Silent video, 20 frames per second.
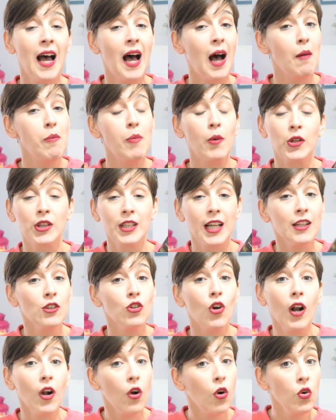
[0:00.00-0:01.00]

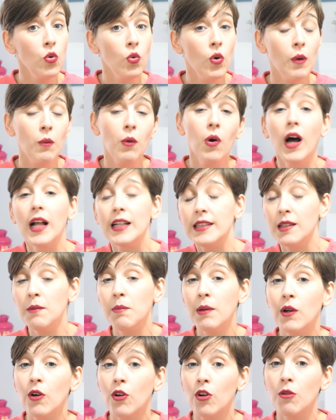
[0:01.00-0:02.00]
aportando algo nuevo al
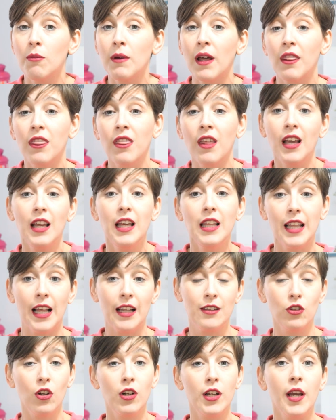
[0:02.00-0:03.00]
típico romance y
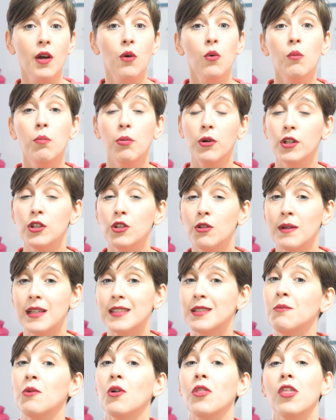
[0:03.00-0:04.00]
dándole un poquito más
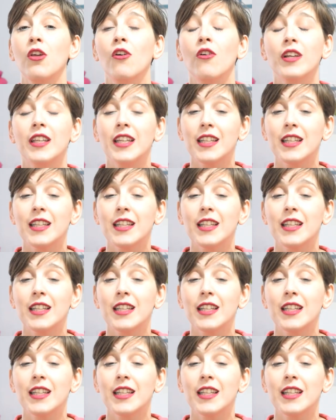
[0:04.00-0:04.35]
de emoción.